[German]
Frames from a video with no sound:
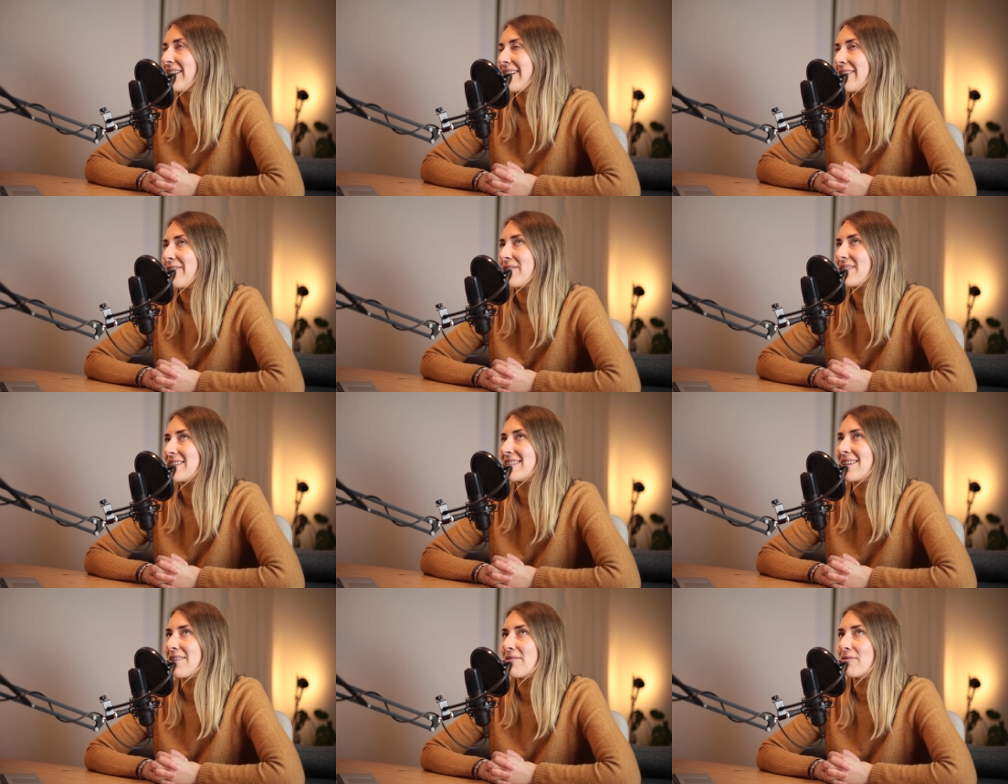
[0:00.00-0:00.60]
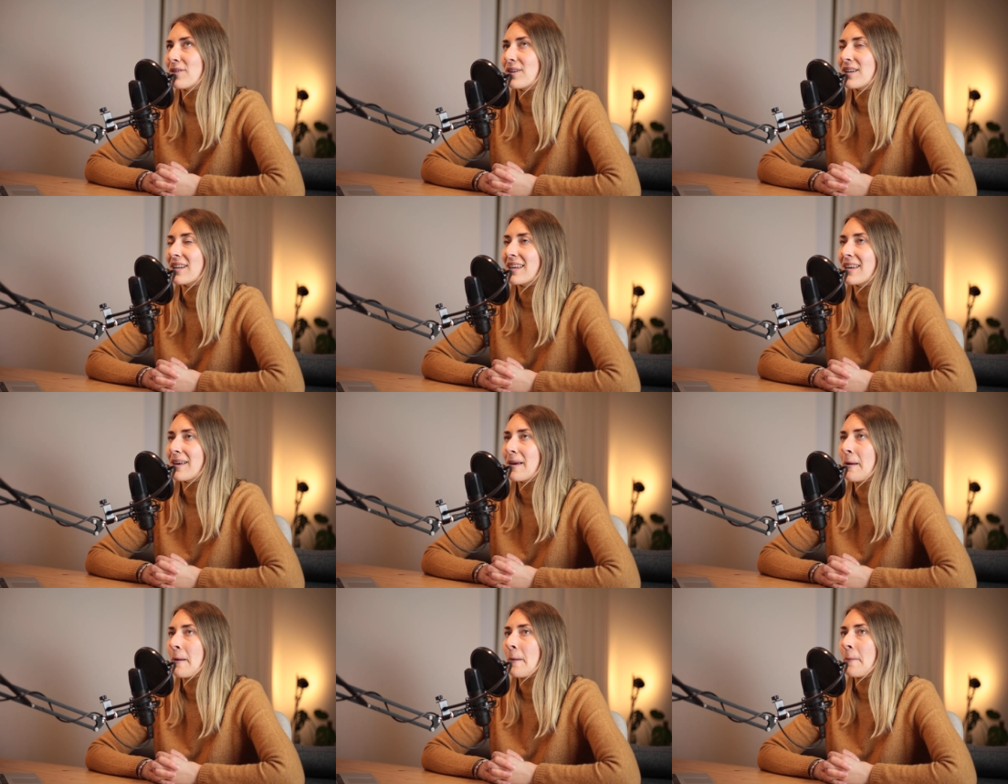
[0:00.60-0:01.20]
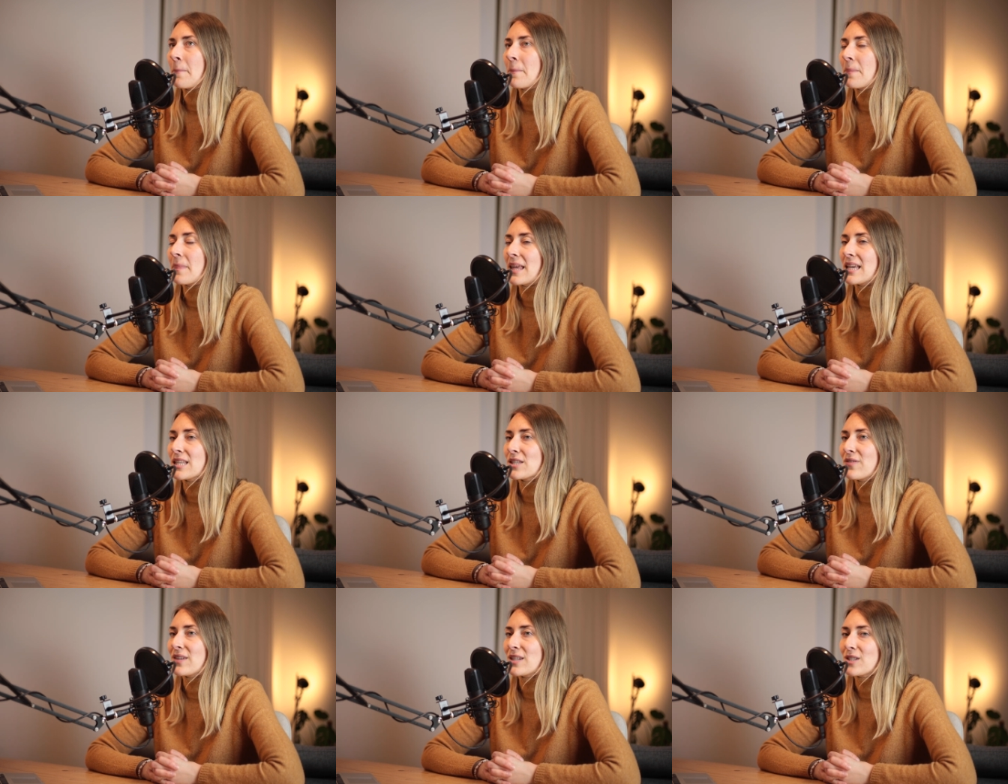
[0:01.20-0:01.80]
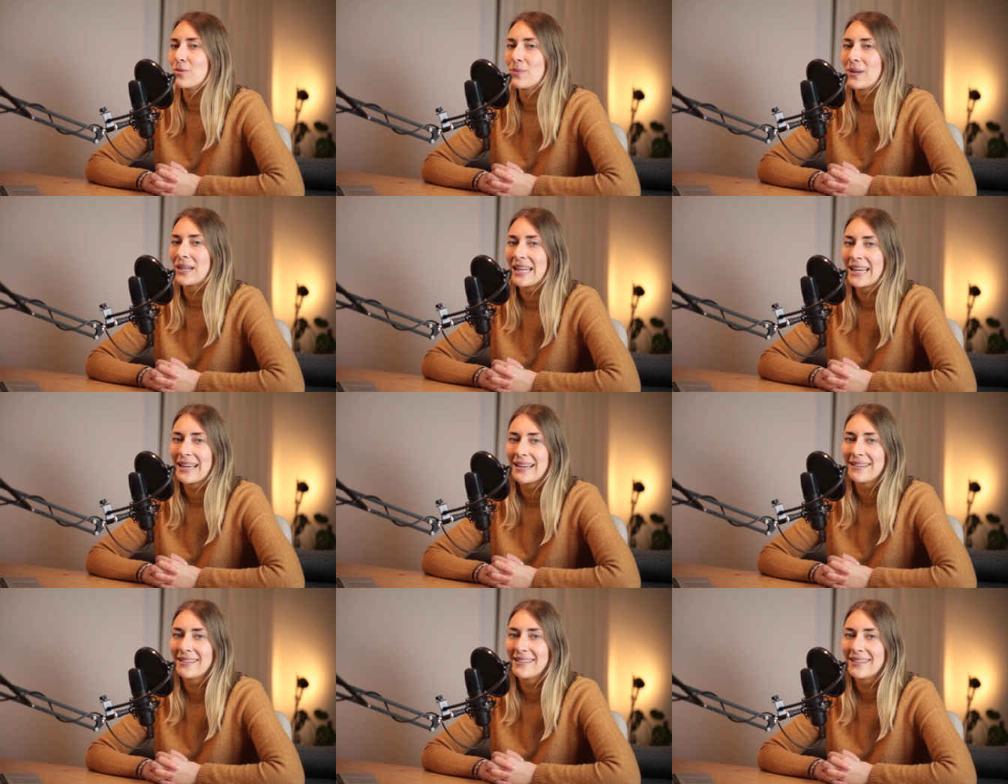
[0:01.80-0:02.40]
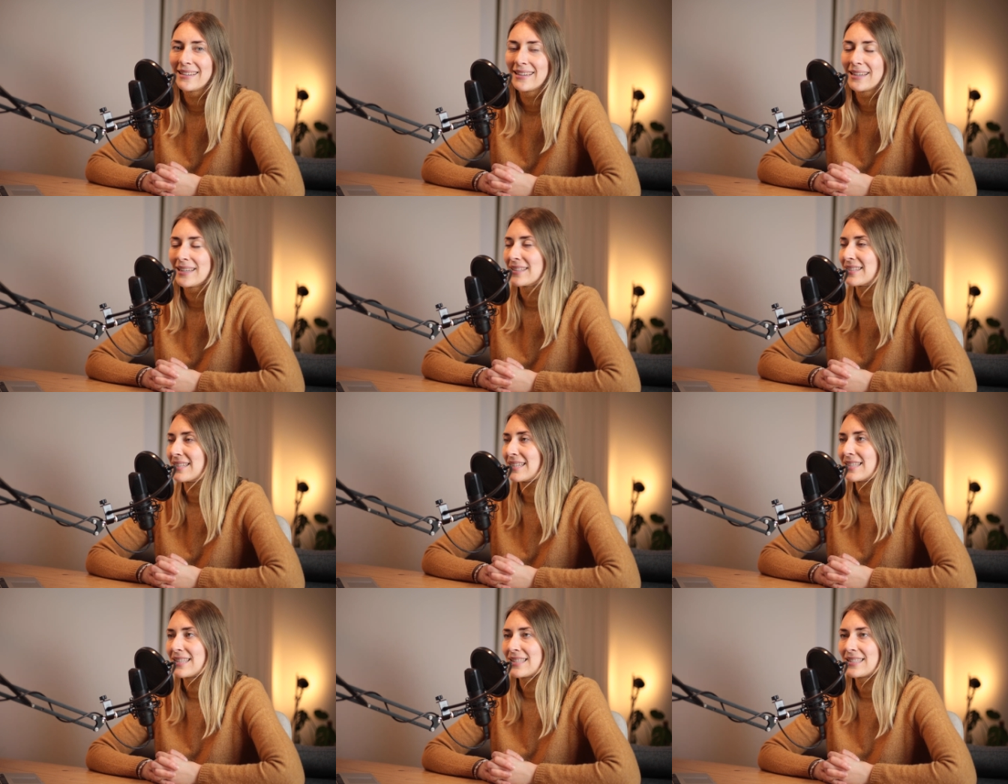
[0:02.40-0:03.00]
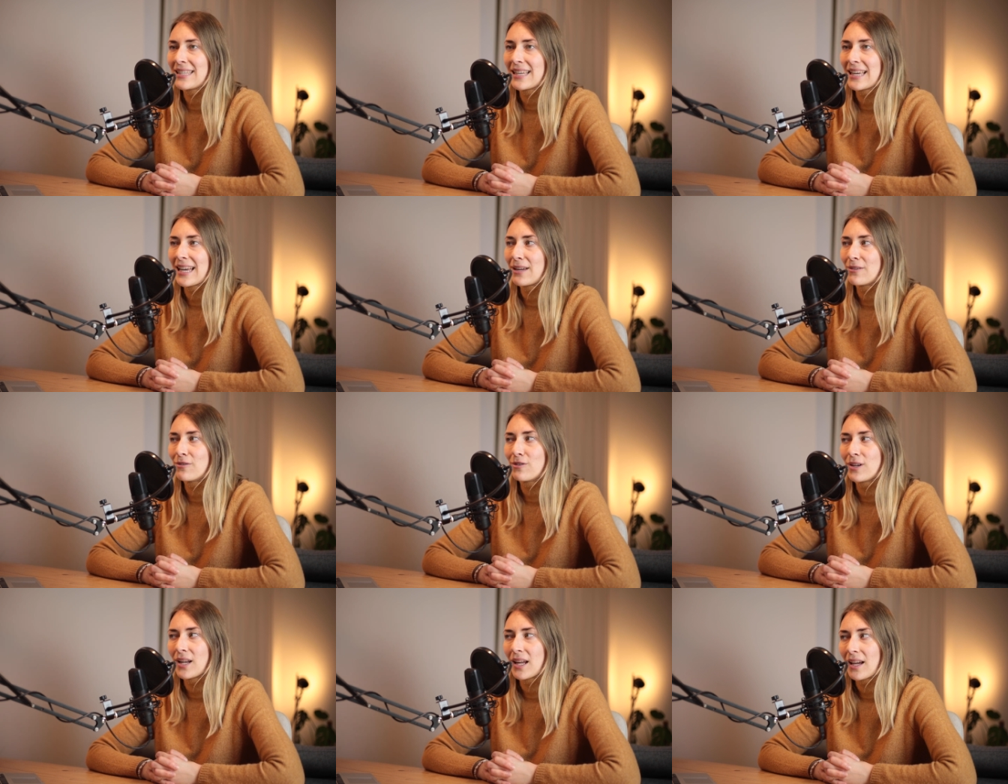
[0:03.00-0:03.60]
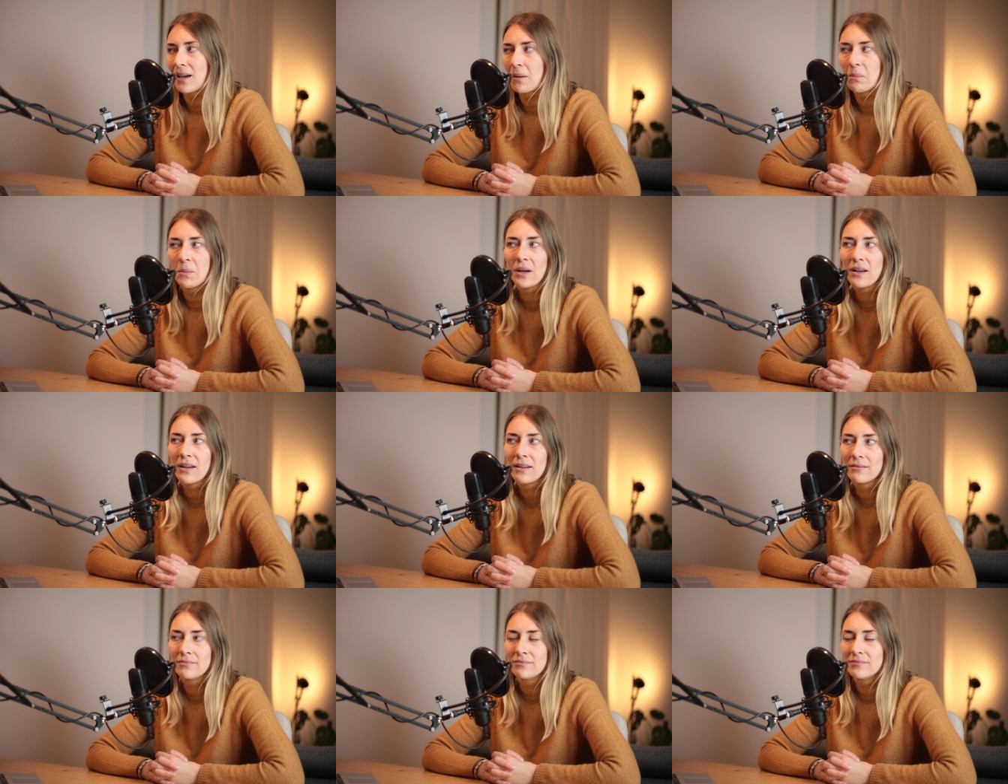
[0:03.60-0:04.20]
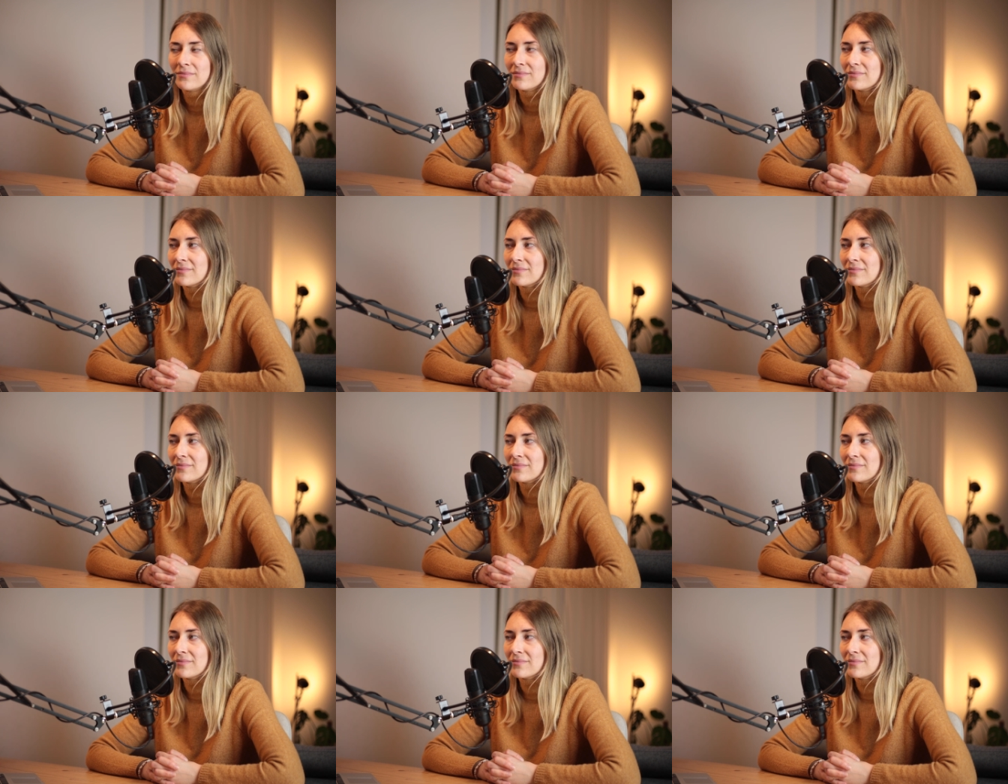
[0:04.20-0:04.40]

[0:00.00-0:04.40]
weil wir da wirklich, also wenn ich überlege, ich sitze jetzt hier gerade von der Kamera